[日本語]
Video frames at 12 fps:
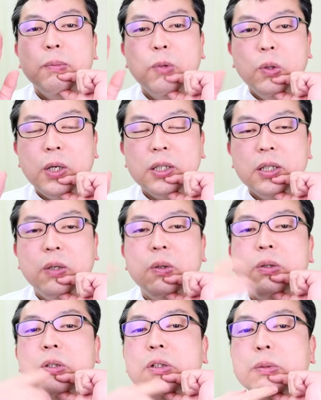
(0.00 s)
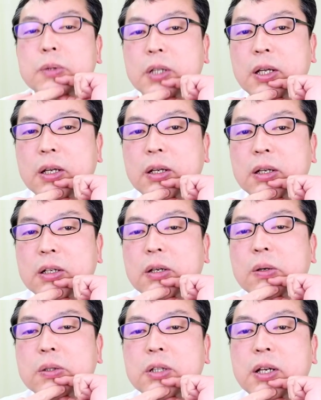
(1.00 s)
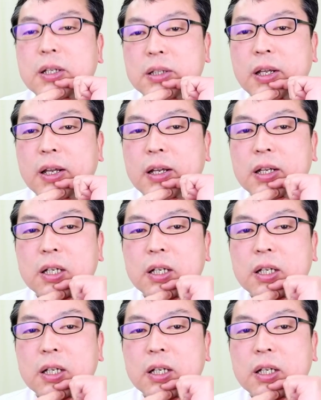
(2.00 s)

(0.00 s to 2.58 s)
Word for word: もう片方の指で押さえて